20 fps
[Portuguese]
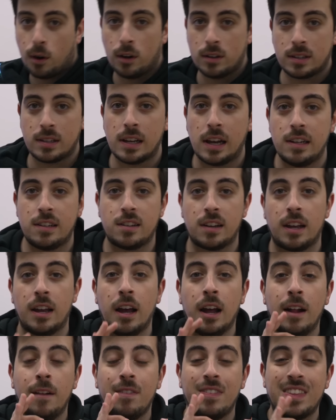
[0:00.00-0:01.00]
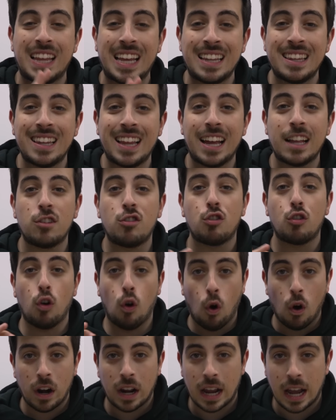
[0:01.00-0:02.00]
ou seja, tem LEDs
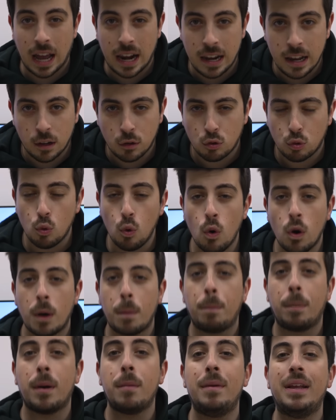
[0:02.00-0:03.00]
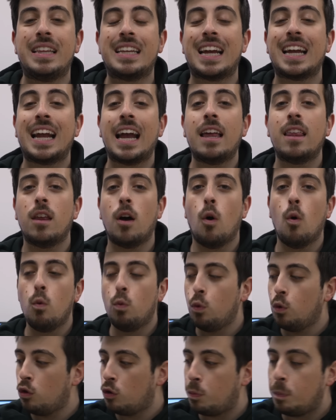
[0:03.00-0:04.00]
orgânicos, o que permite que cada
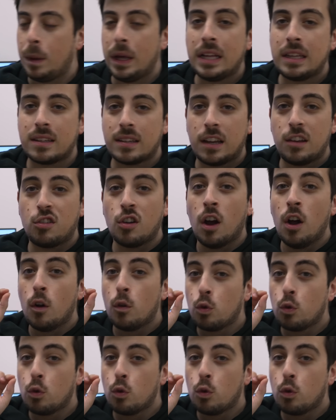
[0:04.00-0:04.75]
um dos pixels,